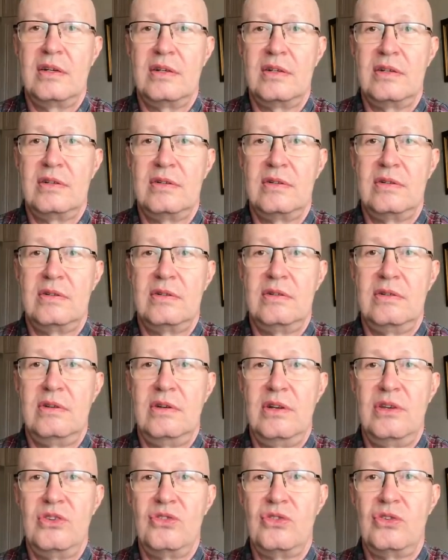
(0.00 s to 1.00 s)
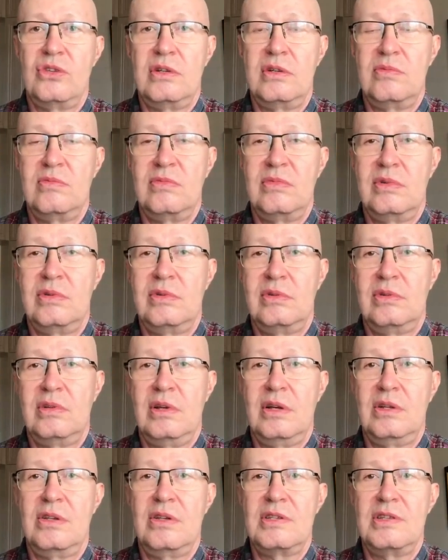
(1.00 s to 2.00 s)
Э, режим э,
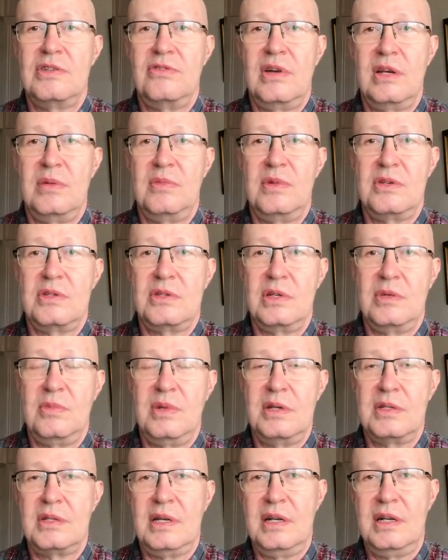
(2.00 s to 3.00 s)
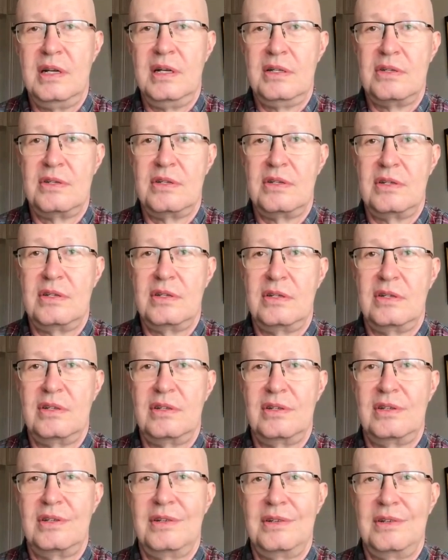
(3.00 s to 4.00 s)
так называемой
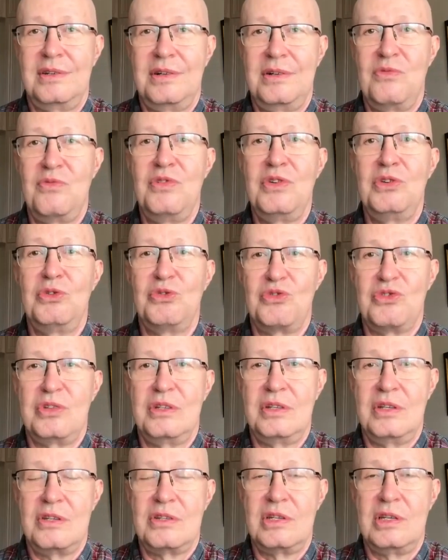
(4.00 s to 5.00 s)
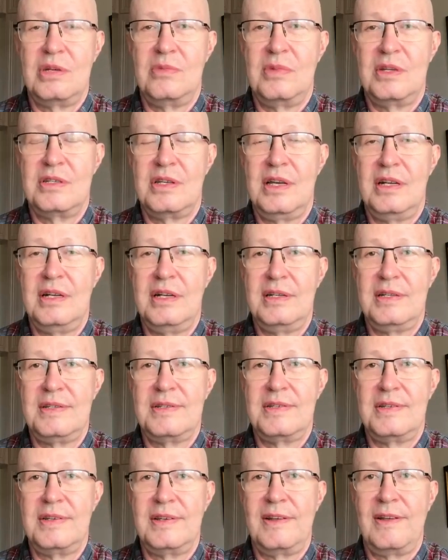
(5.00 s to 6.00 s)
самоизоляции, или вынужденной
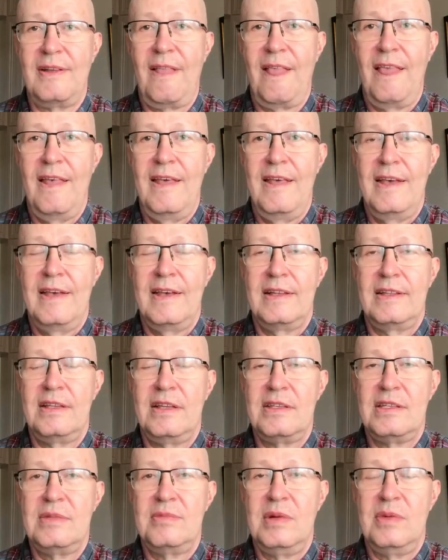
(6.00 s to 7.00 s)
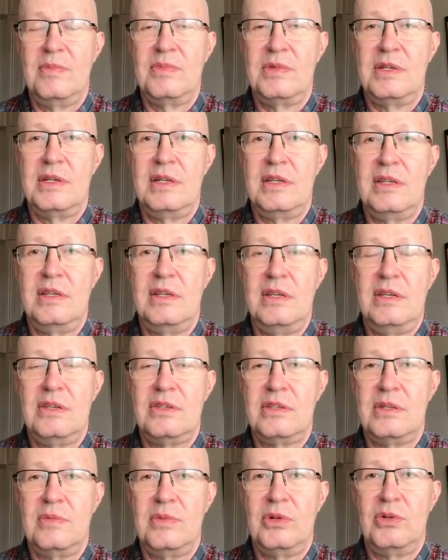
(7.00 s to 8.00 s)
самоизоляции, на самом деле не
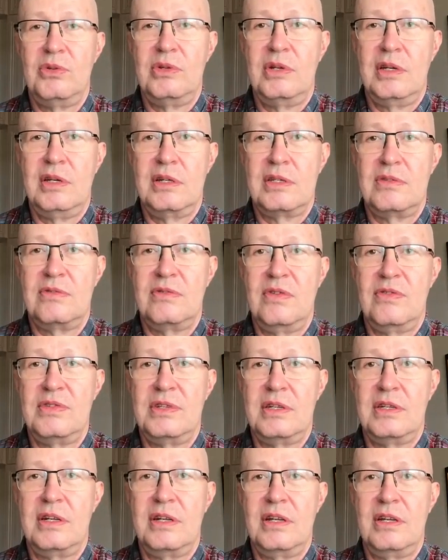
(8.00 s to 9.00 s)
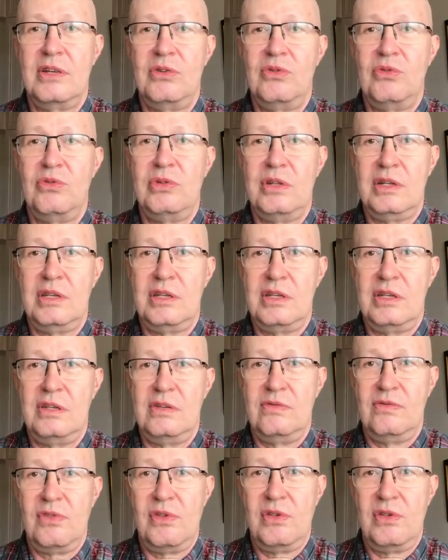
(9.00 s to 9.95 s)
соблюдается во всех регионах, и в